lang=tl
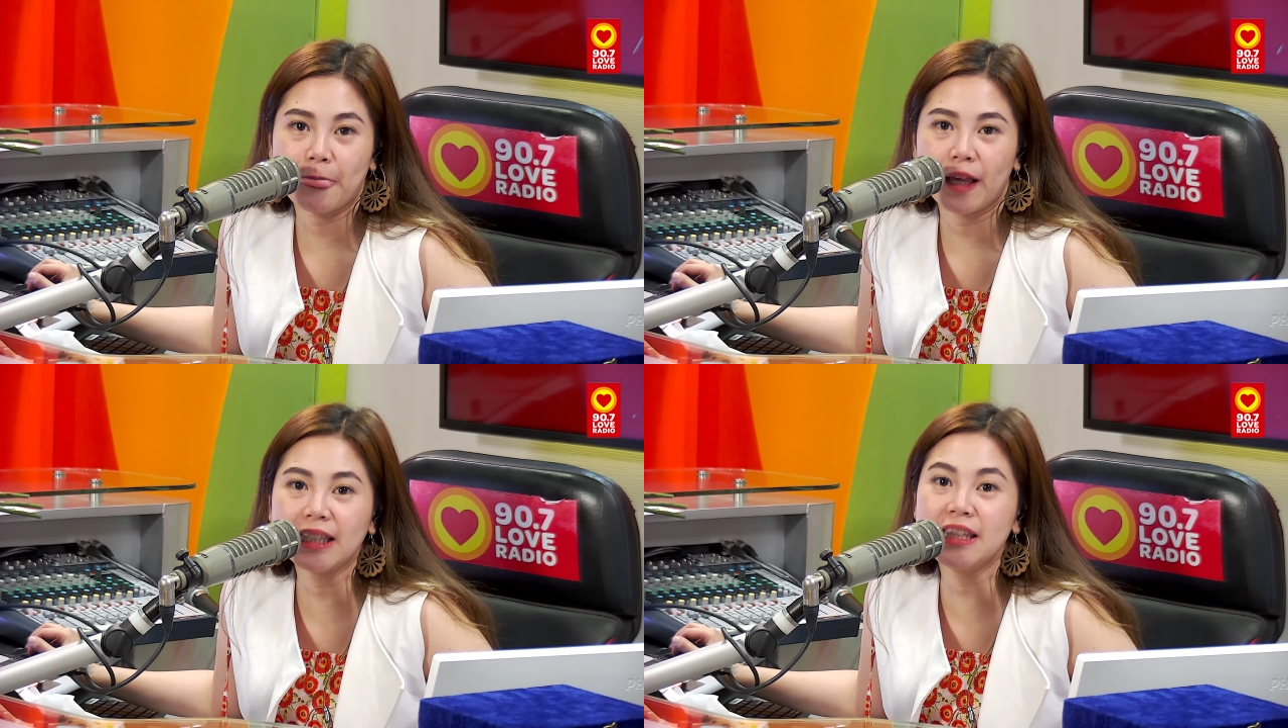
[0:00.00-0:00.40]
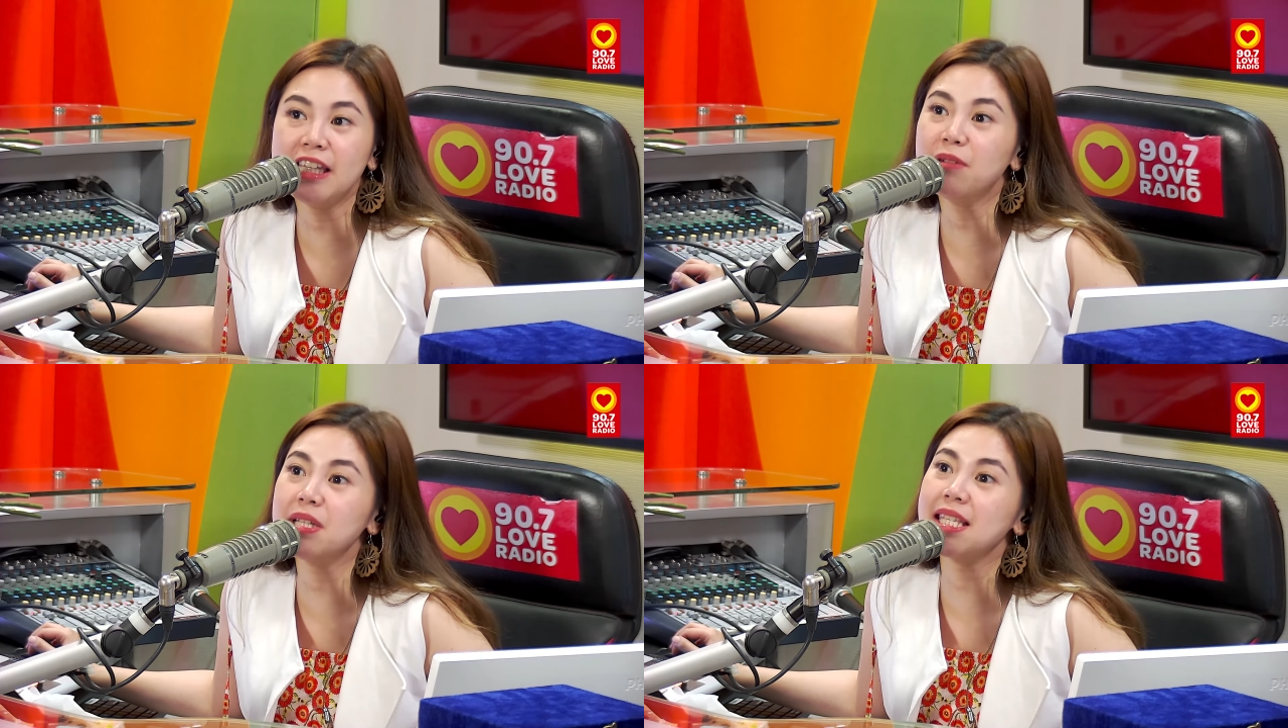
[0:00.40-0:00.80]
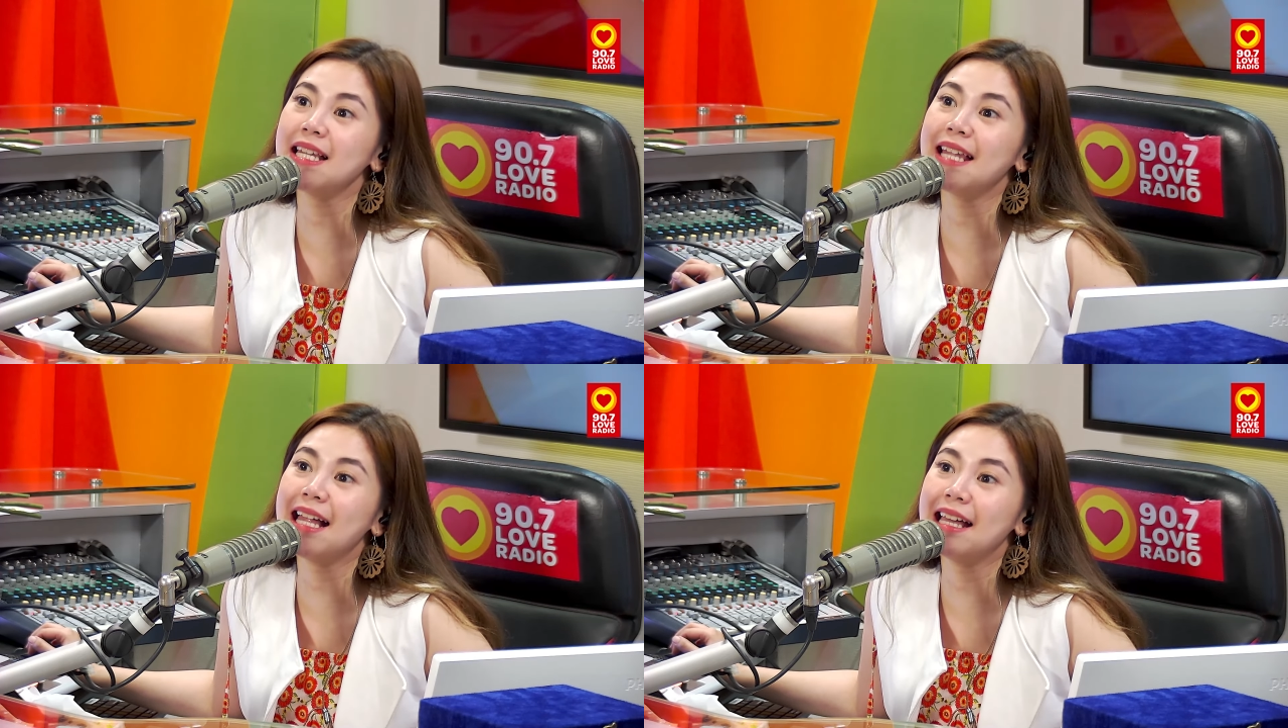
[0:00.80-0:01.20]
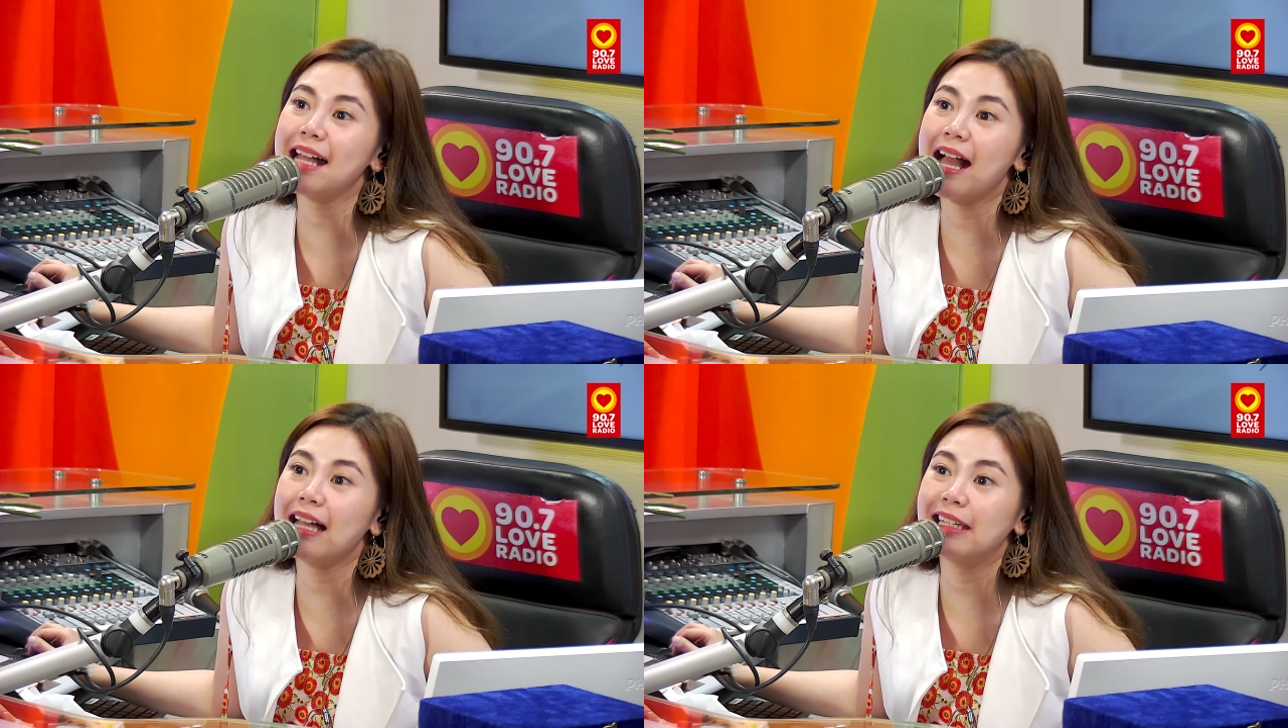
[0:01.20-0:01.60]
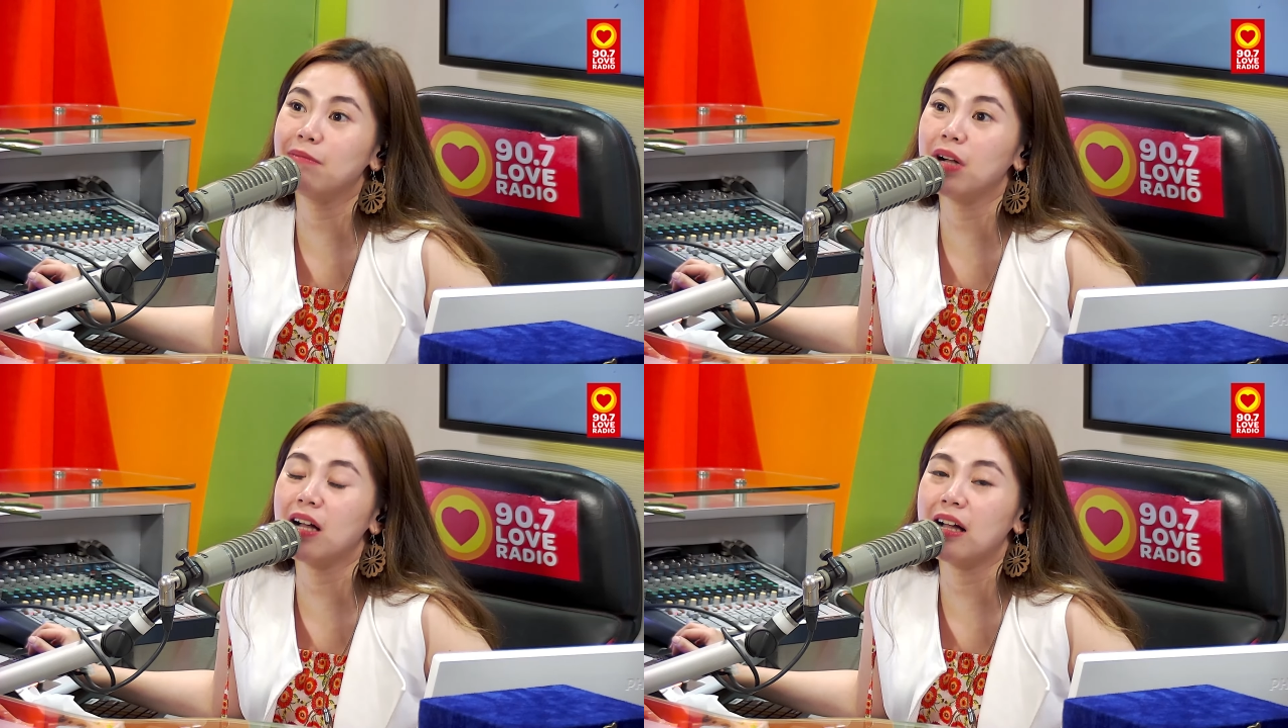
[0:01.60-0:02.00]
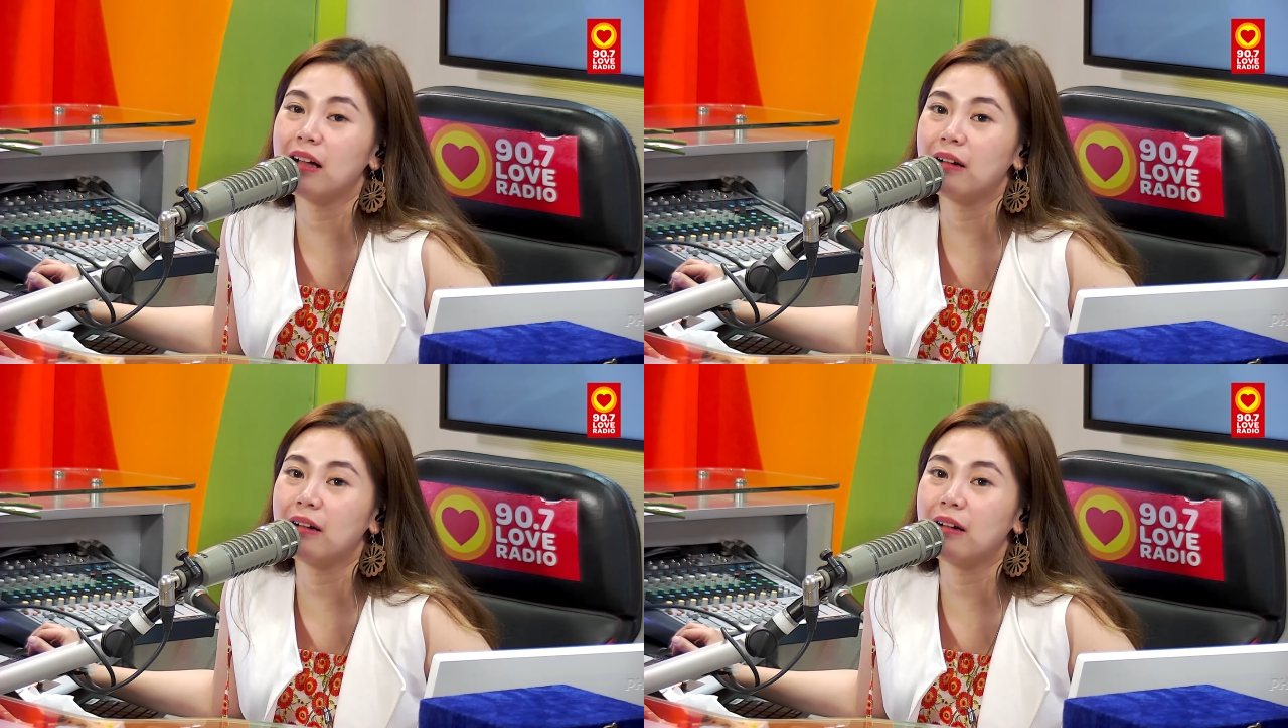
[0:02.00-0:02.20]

at hindi naman sila naalagaan ng mga